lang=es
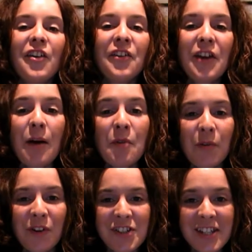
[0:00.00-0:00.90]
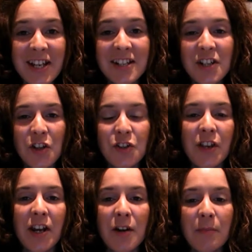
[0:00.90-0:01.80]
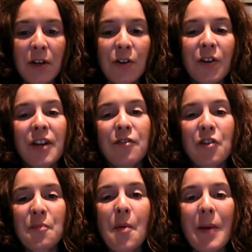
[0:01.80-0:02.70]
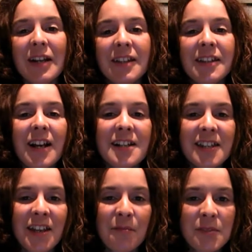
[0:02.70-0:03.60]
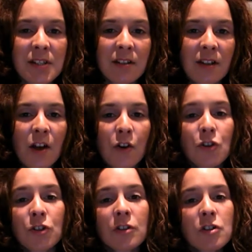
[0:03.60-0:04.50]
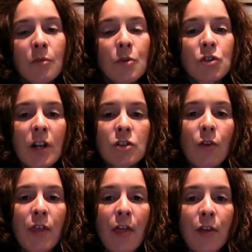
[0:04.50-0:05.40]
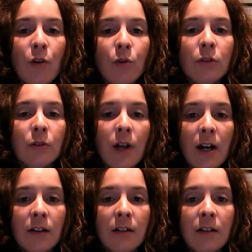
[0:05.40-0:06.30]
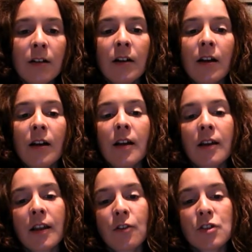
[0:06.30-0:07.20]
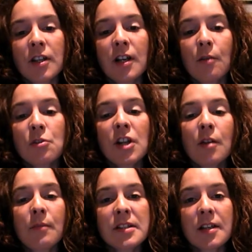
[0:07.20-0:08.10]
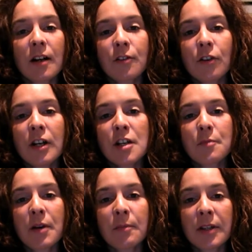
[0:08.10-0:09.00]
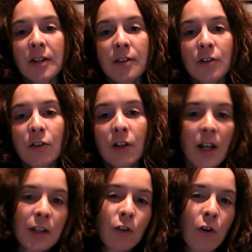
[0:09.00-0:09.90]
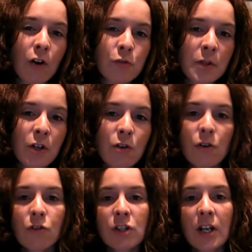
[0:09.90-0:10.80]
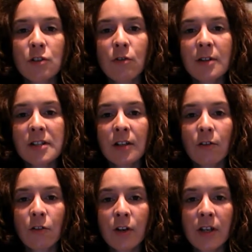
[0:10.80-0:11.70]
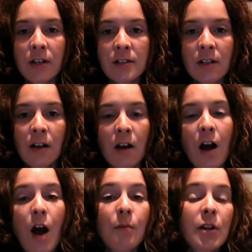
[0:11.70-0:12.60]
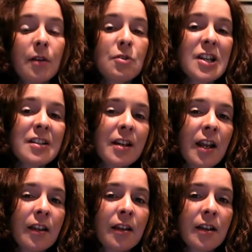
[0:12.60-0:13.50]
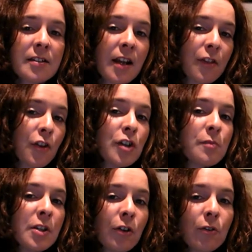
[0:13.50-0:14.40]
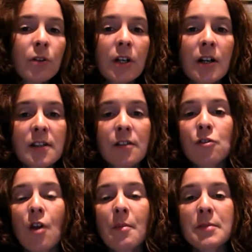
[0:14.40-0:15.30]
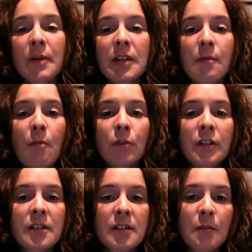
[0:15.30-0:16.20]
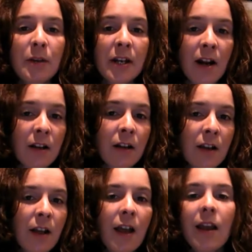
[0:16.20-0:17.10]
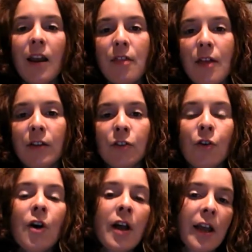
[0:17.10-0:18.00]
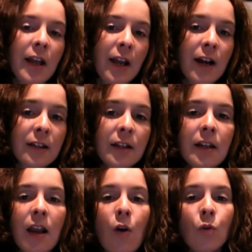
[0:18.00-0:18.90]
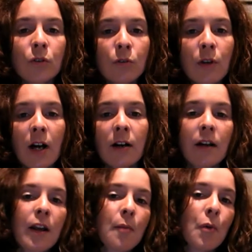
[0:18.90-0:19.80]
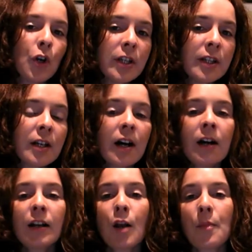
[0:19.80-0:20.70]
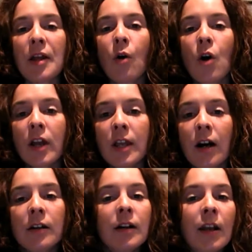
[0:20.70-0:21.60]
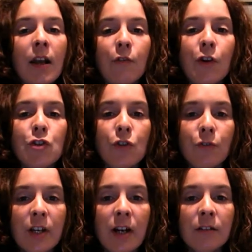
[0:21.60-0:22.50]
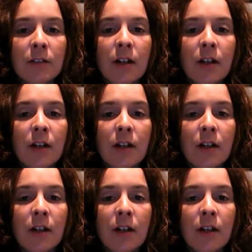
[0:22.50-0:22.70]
Hola, muy buenos días. Soy Ana Armero y formo parte de Arts Games. Nosotros somos una asociación cultural que nos dedicamos a la investigación y la experimentación en torno a los videojuegos y las nuevas tecnologías. Abordamos las, las creaciones videolúdicas desde una perspectiva multidisciplinar, enlazando el arte, la cultura, la política, la pedagogía, la filosofía.